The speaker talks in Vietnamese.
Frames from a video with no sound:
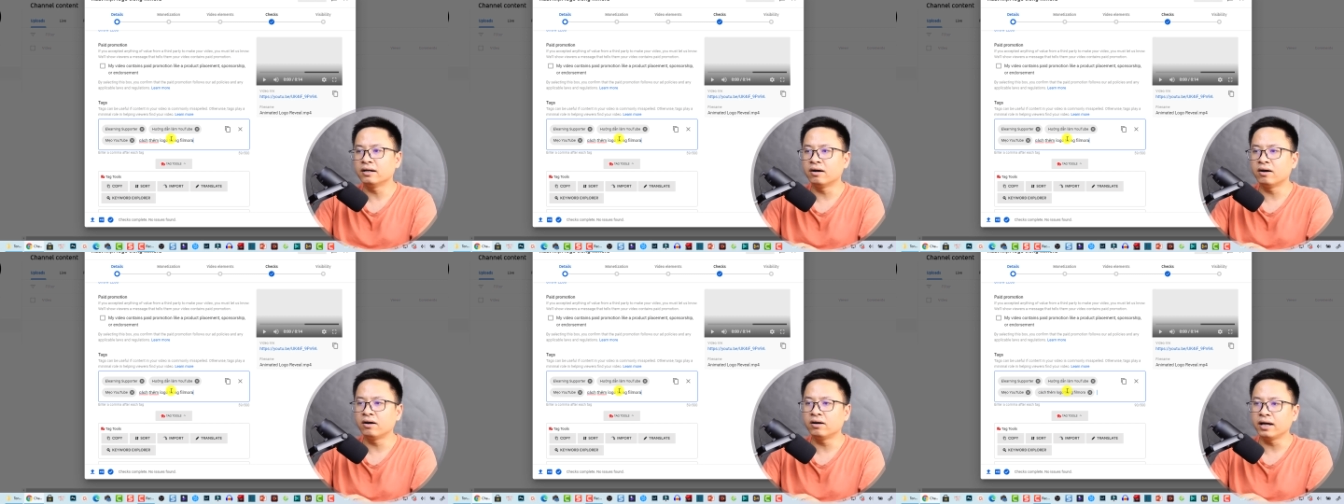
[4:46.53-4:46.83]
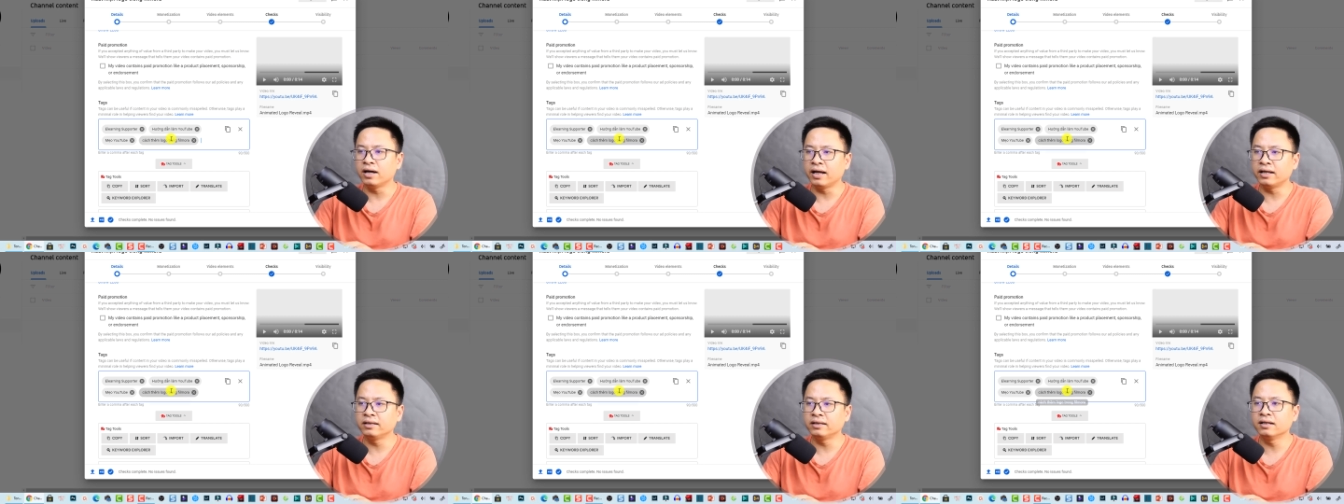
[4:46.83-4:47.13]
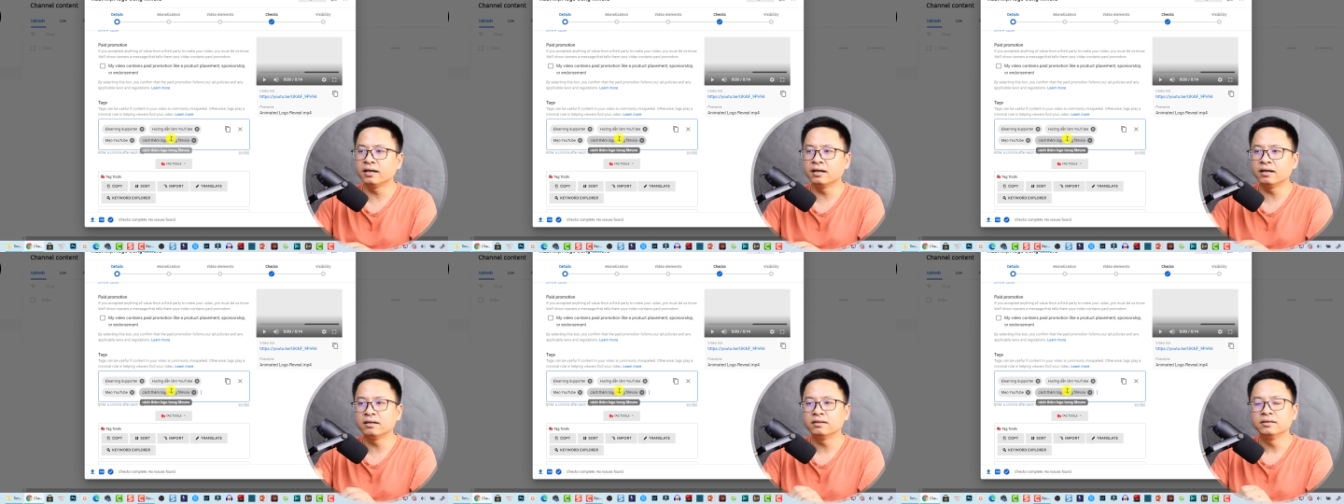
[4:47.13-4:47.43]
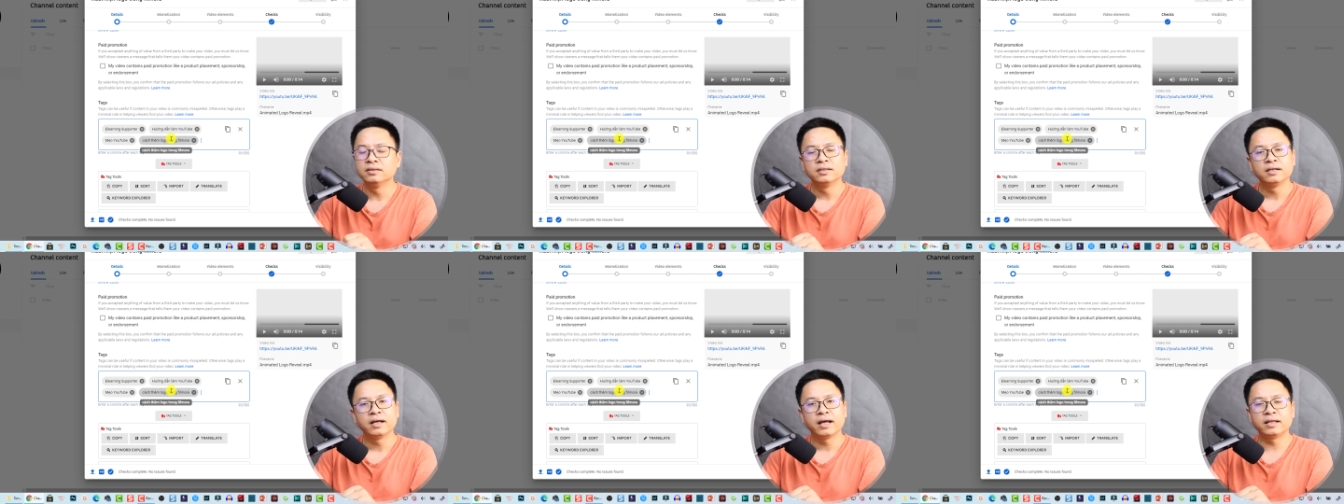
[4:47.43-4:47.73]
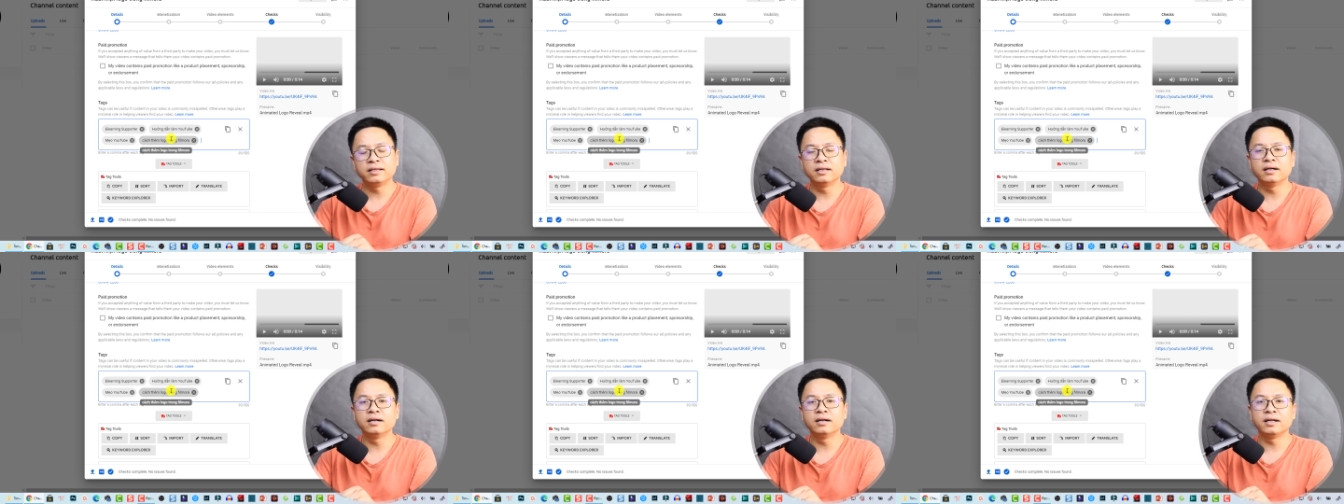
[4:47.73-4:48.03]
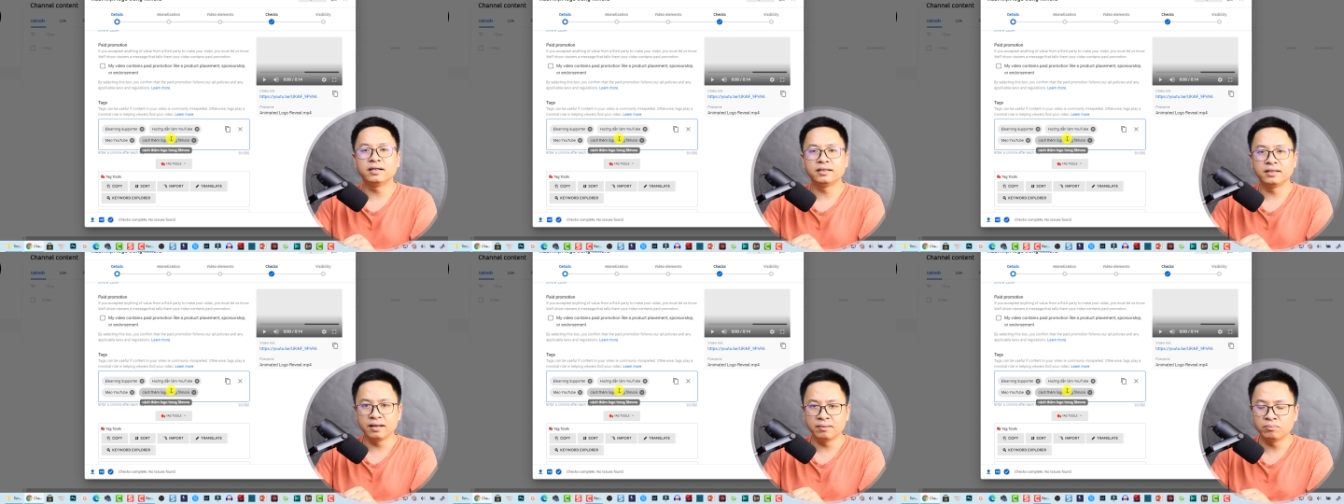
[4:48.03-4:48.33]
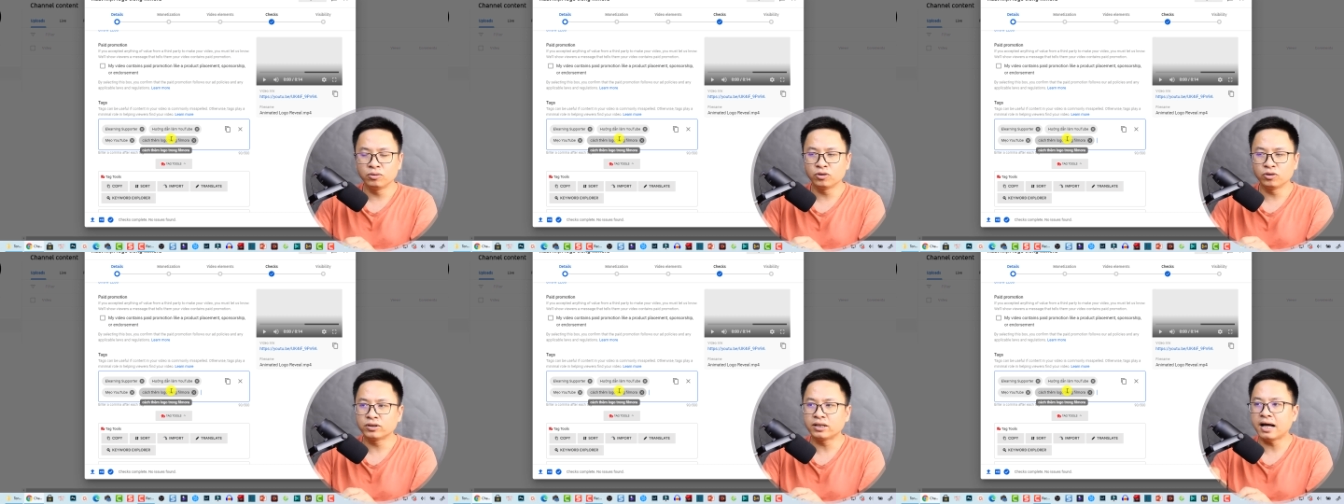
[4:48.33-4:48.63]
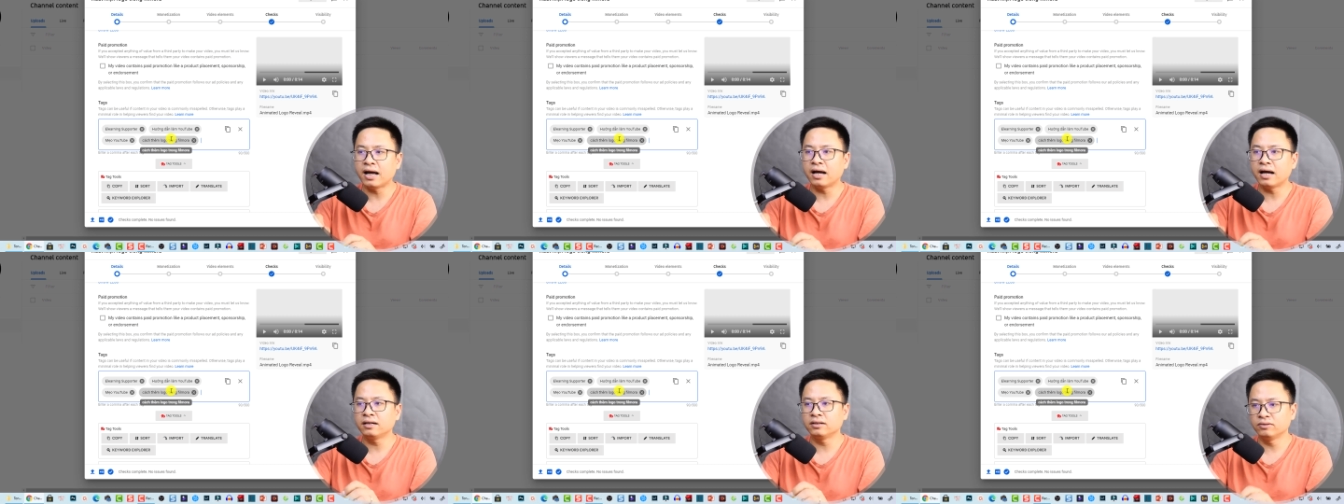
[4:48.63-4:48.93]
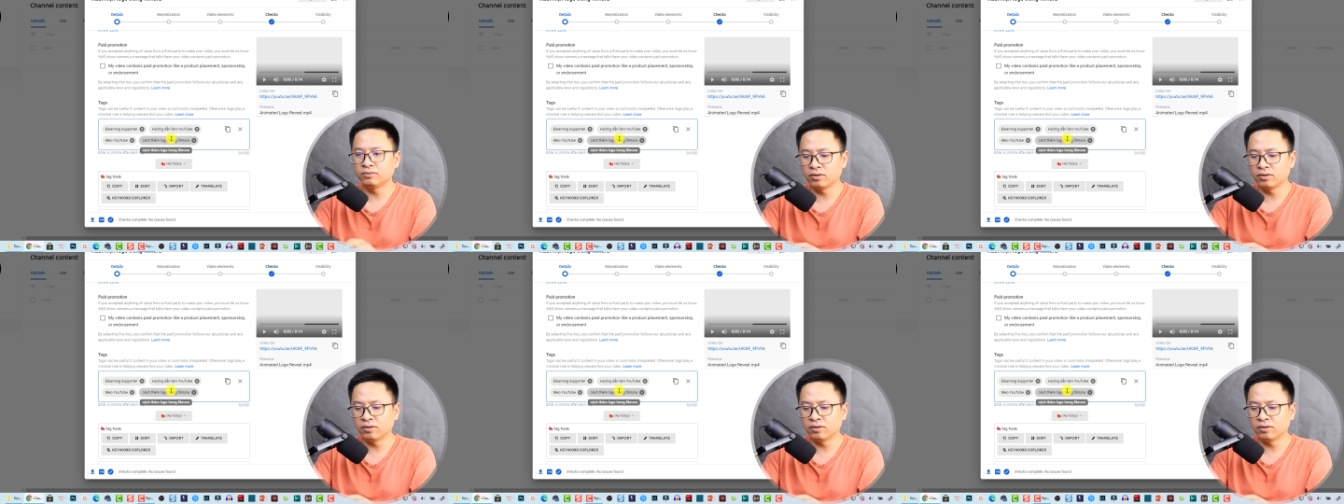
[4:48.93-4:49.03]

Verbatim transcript: Đó, Enter. Enter để thêm một tag,